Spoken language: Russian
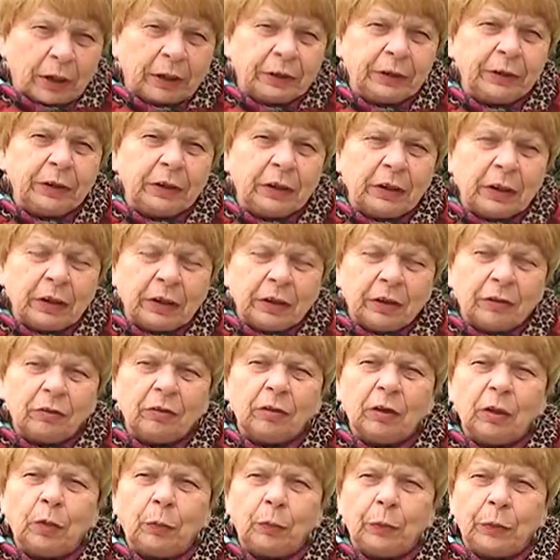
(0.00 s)

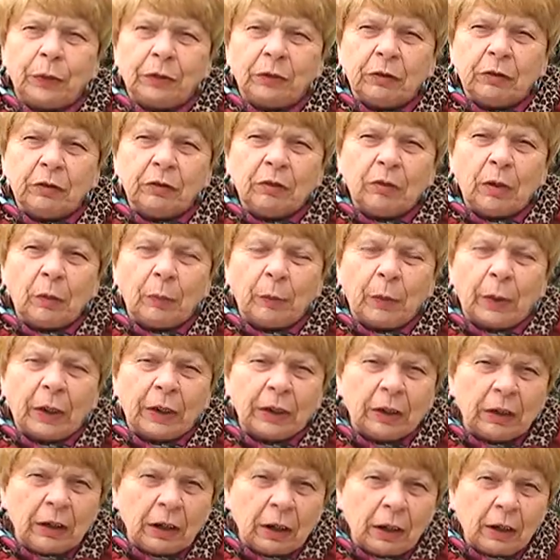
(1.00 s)
естественно, пилы,
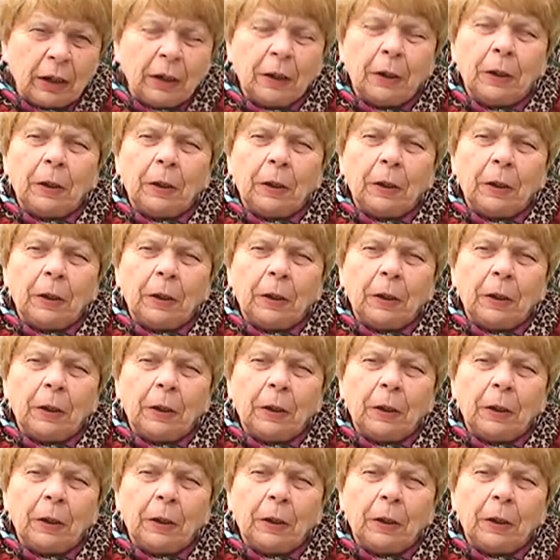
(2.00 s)
лопаты,